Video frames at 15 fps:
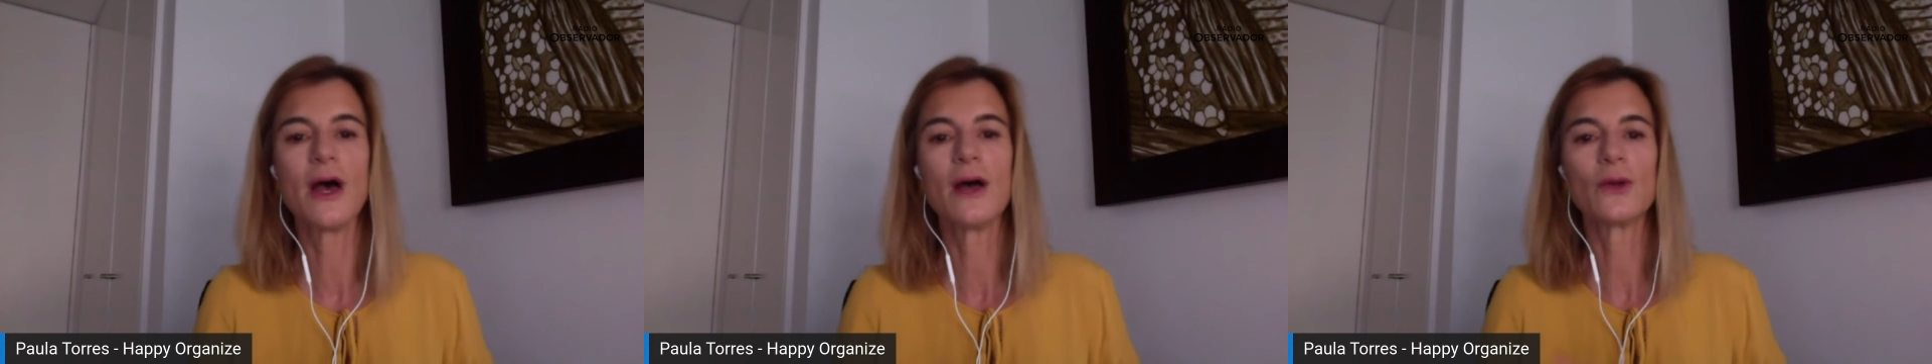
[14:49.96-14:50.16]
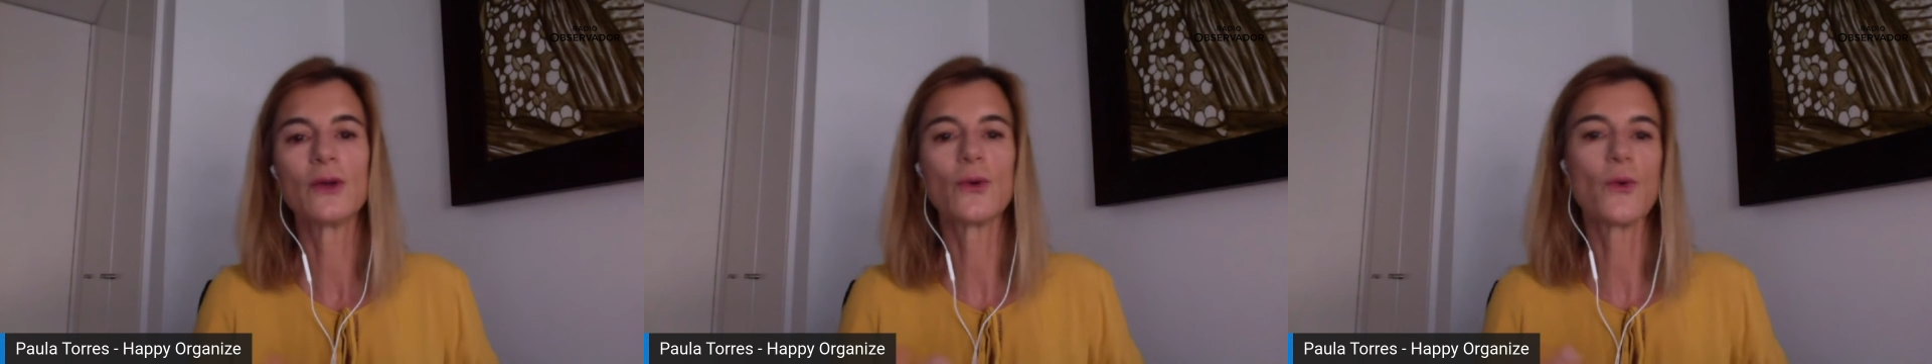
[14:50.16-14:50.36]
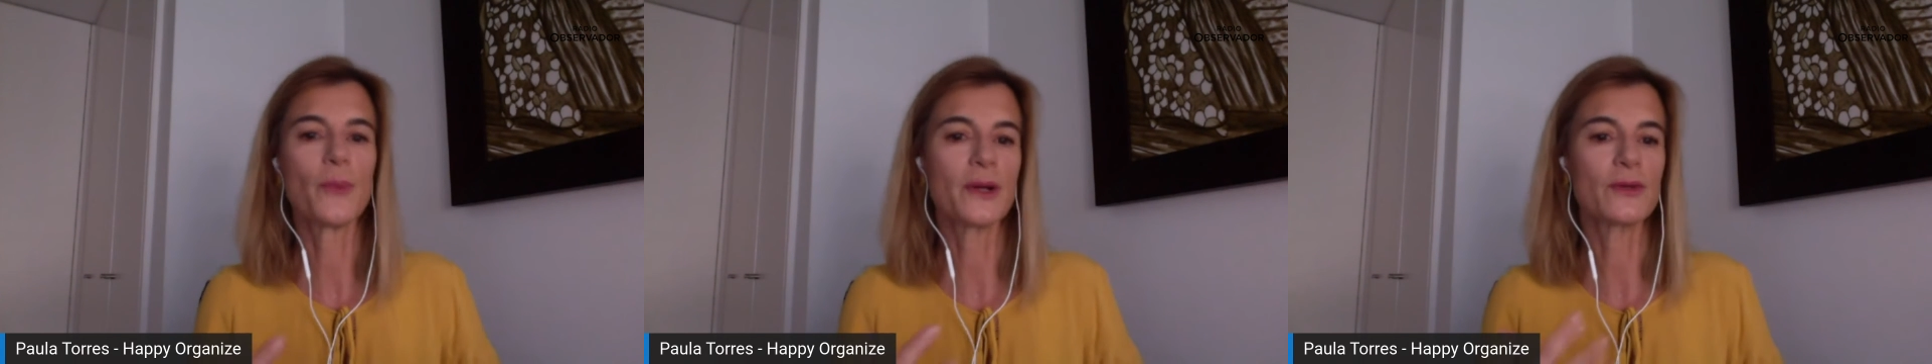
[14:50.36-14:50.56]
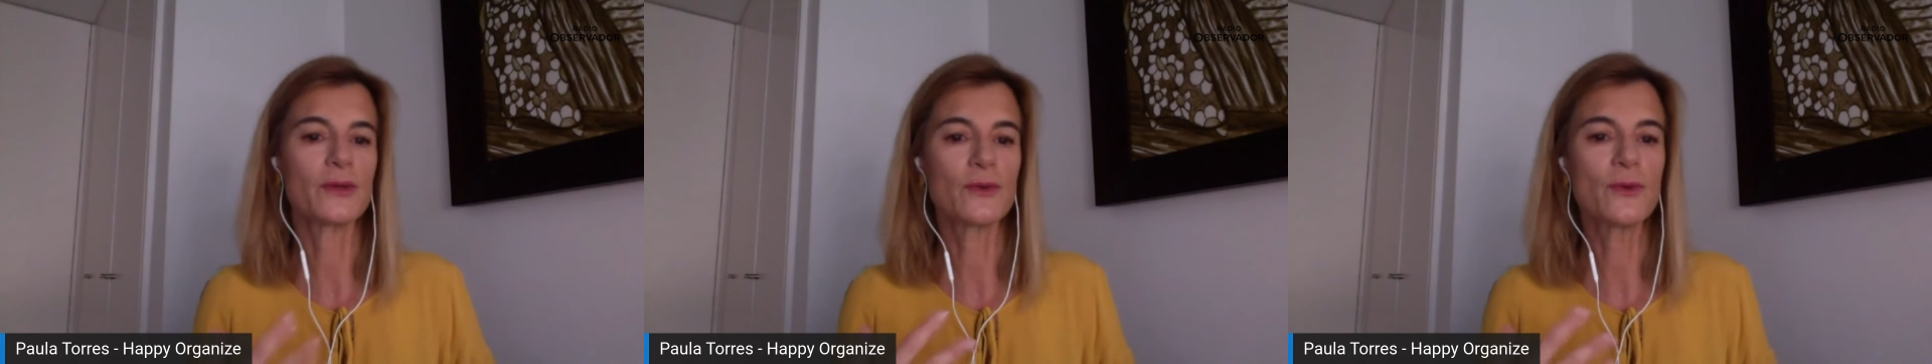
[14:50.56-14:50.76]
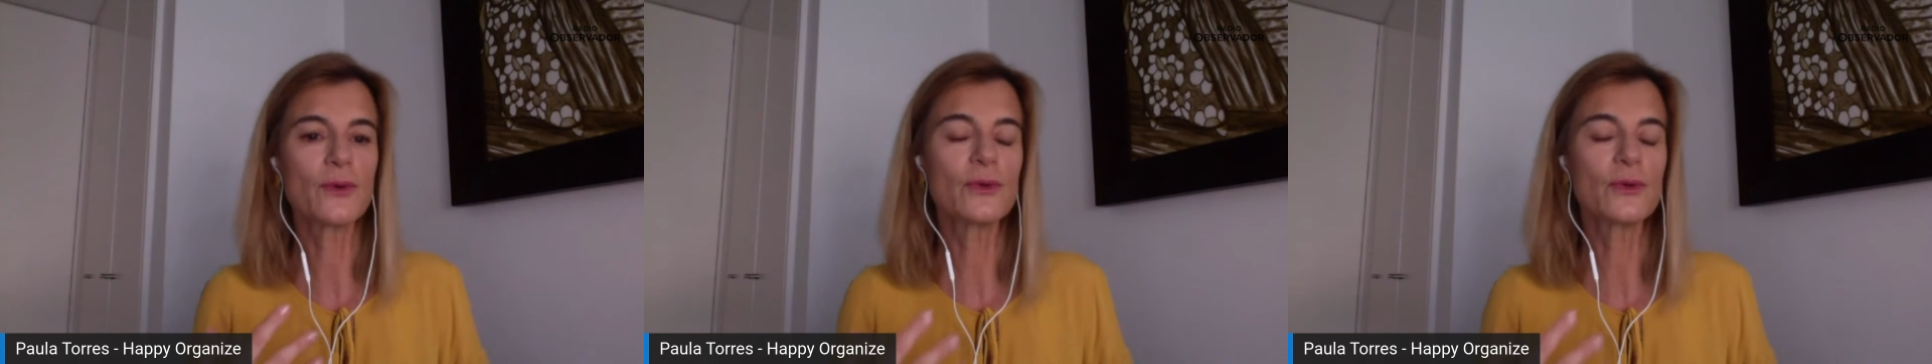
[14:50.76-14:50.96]
no roupeiro
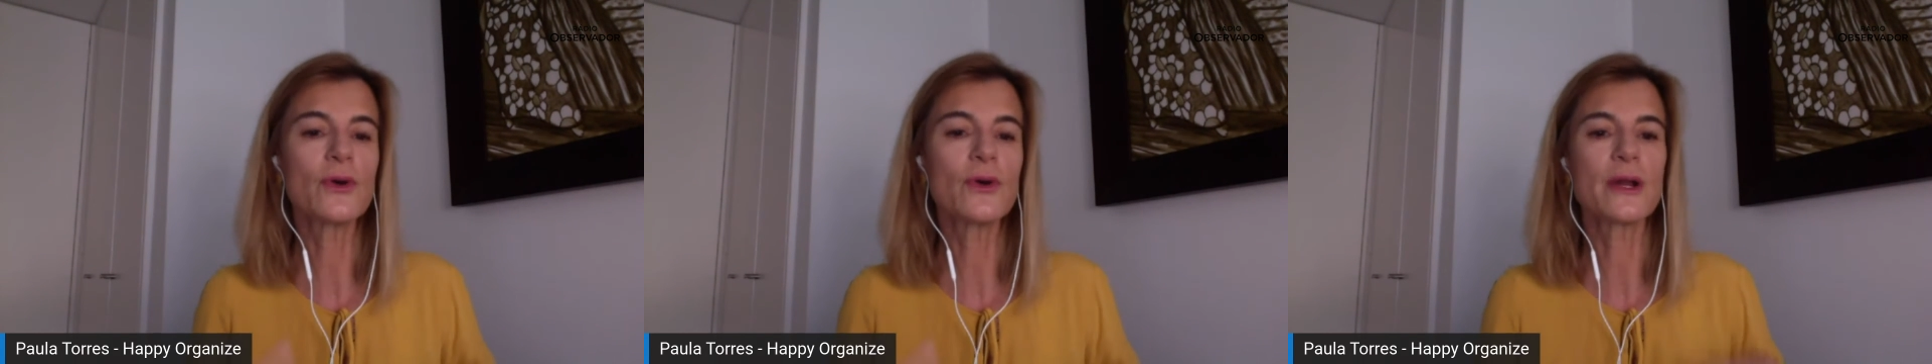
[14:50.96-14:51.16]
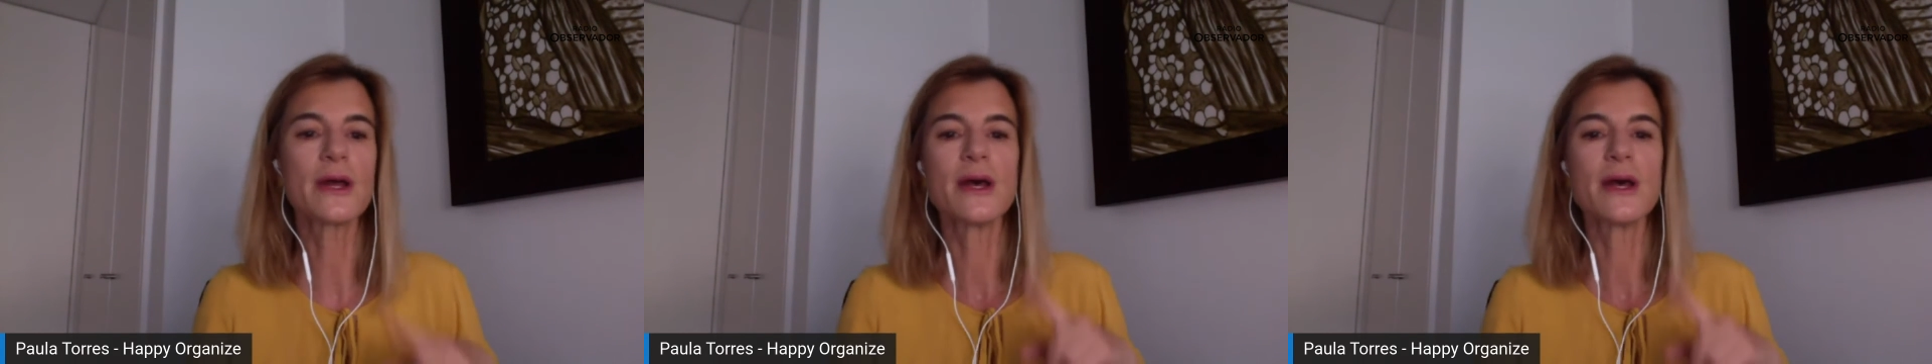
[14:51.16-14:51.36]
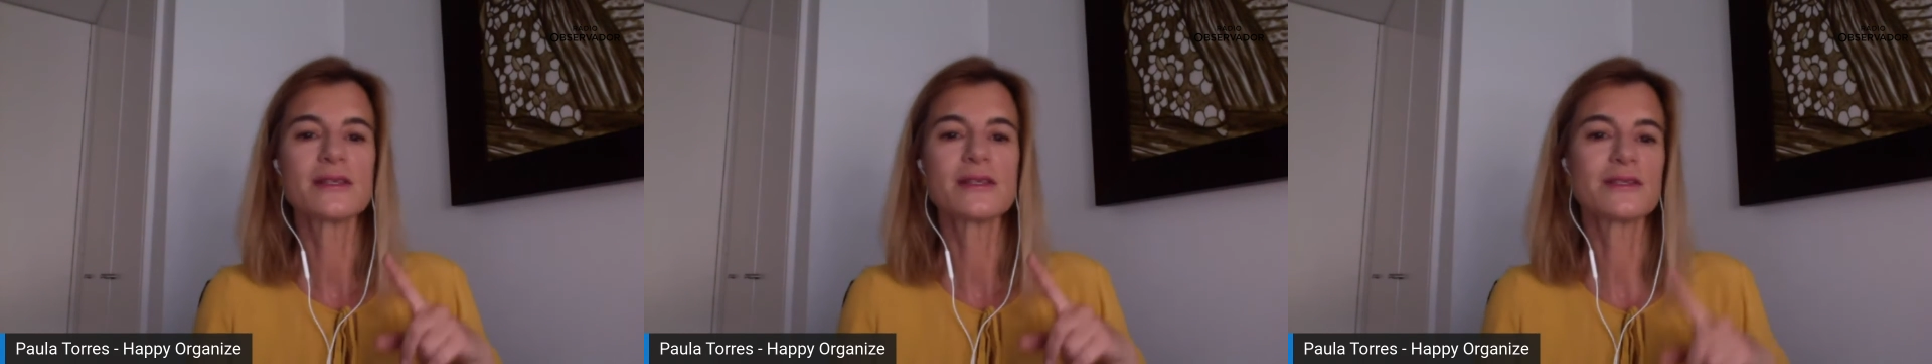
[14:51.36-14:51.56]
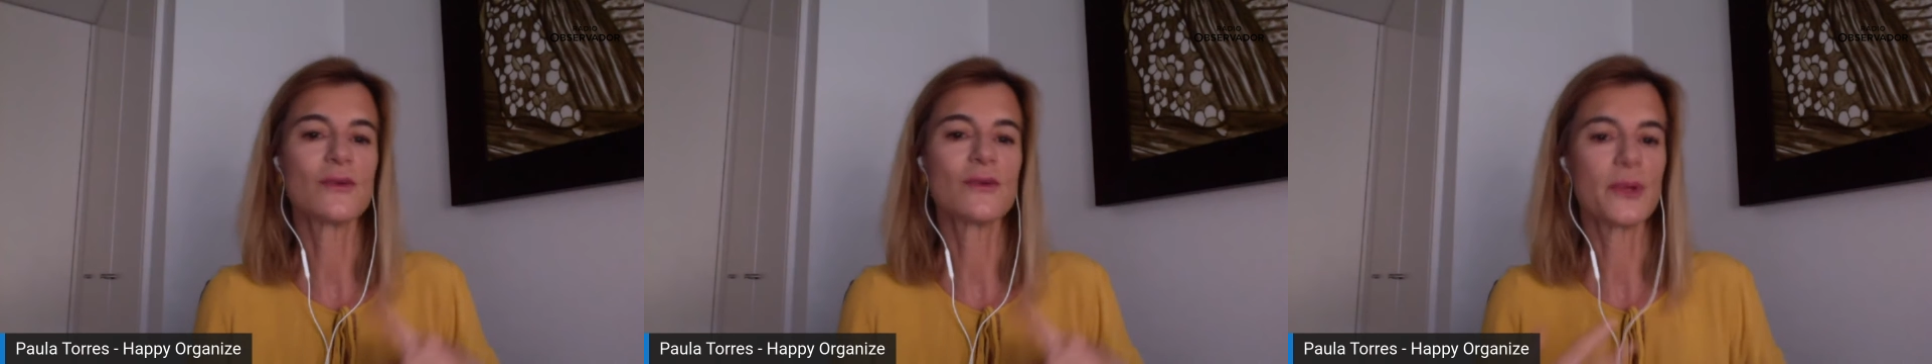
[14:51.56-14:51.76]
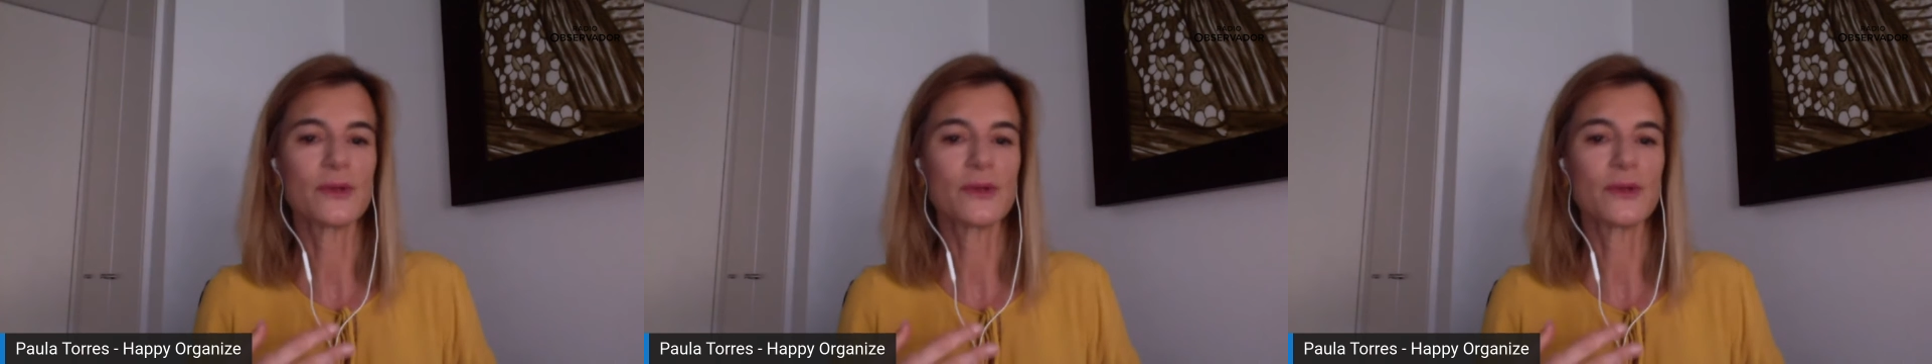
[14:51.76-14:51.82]
do corredor, se estão